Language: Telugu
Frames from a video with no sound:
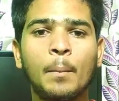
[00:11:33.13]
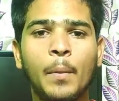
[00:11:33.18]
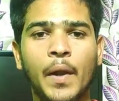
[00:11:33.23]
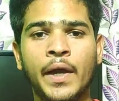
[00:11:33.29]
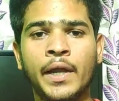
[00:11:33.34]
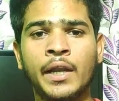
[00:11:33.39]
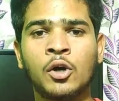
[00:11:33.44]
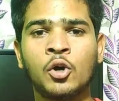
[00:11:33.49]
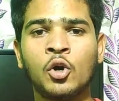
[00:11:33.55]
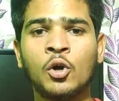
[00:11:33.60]
ప్లే
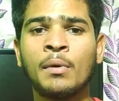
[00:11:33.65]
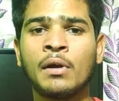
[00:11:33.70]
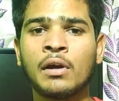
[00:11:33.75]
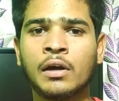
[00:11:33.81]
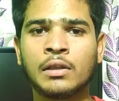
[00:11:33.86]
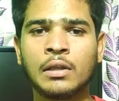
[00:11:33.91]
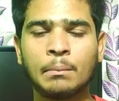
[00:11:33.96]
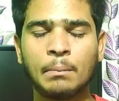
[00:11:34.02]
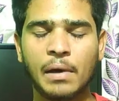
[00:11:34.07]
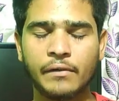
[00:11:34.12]
అయినా కూడా
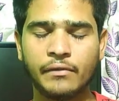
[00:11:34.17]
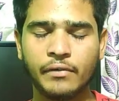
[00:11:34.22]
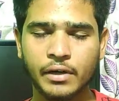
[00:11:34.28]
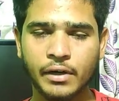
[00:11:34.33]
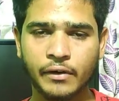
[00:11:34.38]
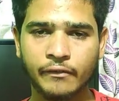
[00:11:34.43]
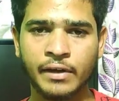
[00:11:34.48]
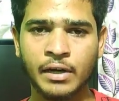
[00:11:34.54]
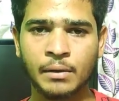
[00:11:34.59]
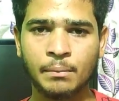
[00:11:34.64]
మనకు అంత
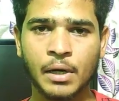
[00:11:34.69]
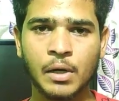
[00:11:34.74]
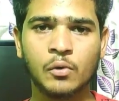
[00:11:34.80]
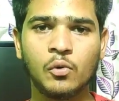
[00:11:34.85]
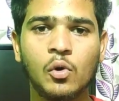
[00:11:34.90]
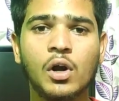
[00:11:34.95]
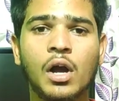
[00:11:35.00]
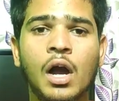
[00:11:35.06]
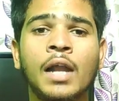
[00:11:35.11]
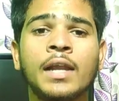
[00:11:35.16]
పర్ఫెక్ట్గా
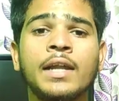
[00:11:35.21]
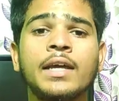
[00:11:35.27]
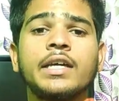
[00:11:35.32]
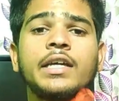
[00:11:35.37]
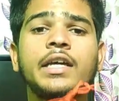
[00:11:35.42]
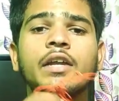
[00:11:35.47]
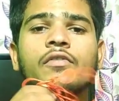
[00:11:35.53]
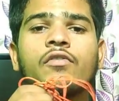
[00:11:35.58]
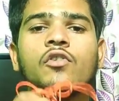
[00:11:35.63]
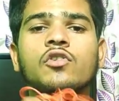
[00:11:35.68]
వినపడవు కానీ
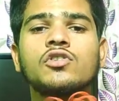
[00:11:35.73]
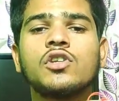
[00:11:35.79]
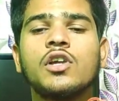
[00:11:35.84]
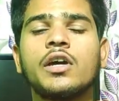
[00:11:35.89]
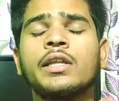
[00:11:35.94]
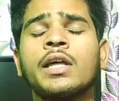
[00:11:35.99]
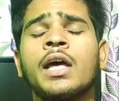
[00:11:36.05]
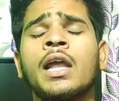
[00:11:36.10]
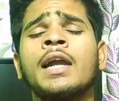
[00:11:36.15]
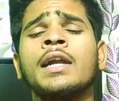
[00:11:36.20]
ఇయర్ ఫోన్స్లో
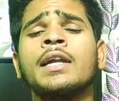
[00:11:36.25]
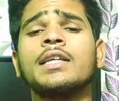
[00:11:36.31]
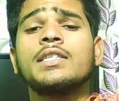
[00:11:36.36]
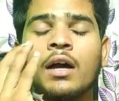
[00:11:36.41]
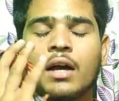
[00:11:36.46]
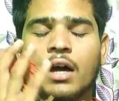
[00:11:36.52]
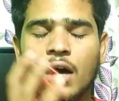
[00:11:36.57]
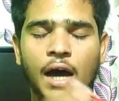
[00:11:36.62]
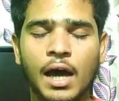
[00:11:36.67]
అయితే అలాంటి